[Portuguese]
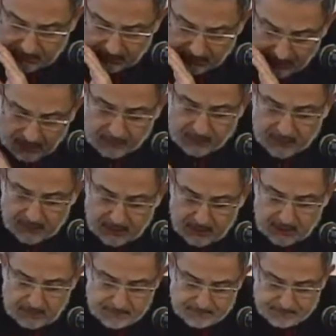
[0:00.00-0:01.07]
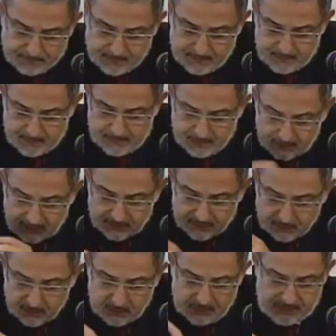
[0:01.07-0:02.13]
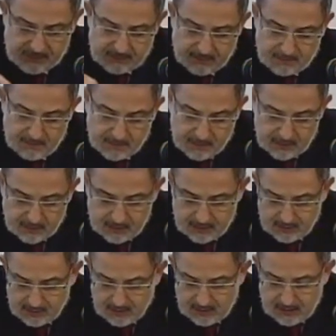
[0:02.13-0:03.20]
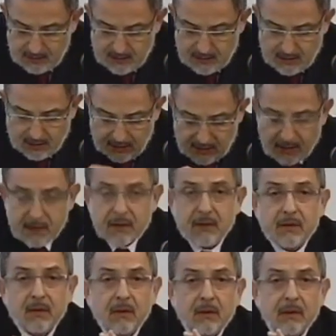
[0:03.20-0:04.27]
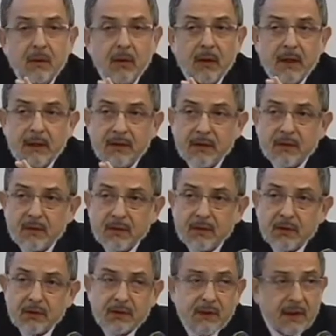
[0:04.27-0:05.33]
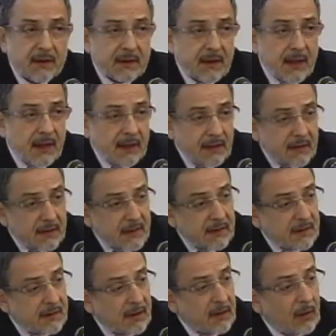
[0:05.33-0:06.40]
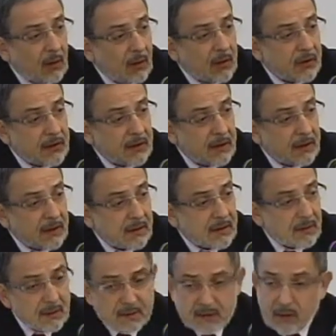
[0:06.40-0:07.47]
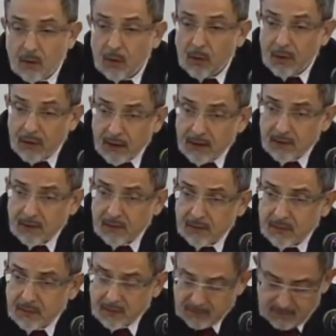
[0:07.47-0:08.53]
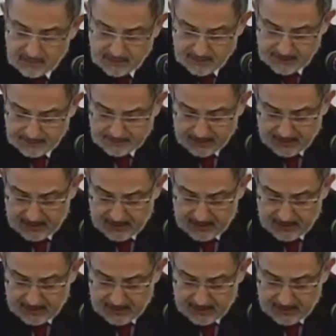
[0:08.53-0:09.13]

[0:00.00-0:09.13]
me referir exclusivamente às organizações sociais na área de ciência e tecnologia, que são as que eu conheço, é?